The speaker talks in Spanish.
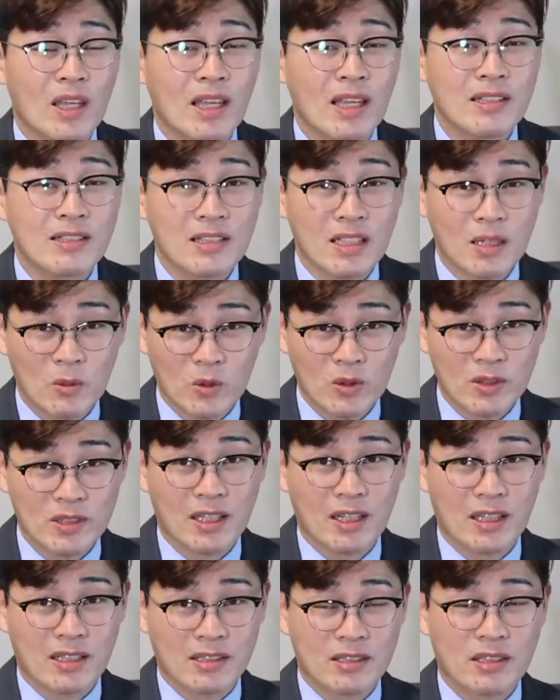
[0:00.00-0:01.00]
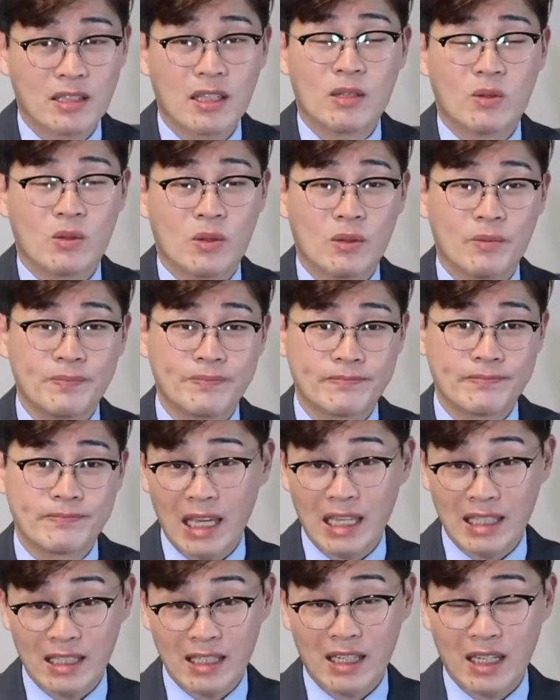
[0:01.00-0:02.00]
que estamos haciendo.
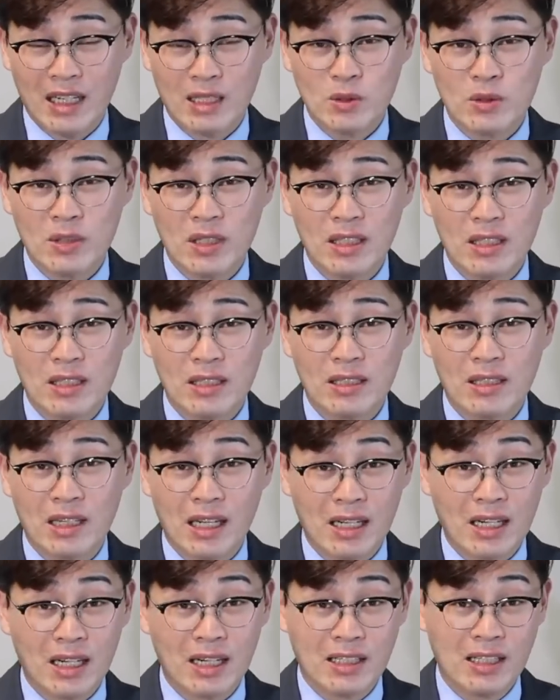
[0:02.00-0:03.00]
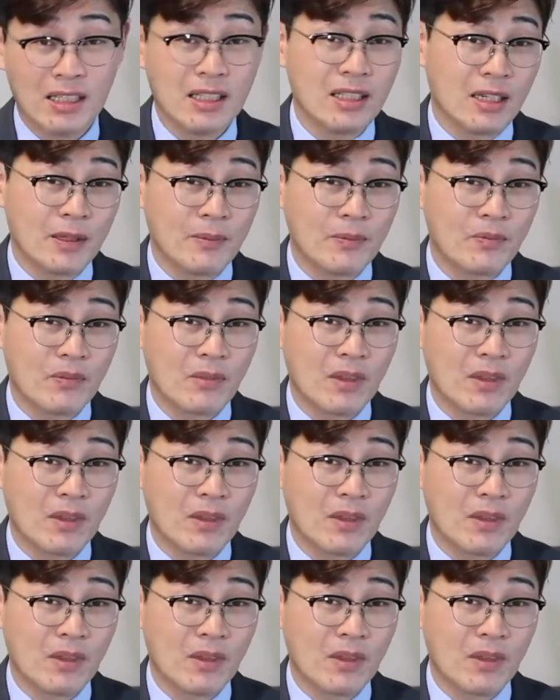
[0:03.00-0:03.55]
En el caso de la canela,